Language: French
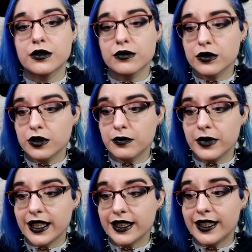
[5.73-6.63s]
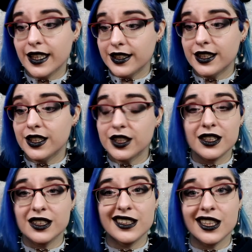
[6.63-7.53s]
donc de mes
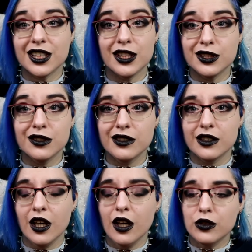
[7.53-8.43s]
derniers achats soldes.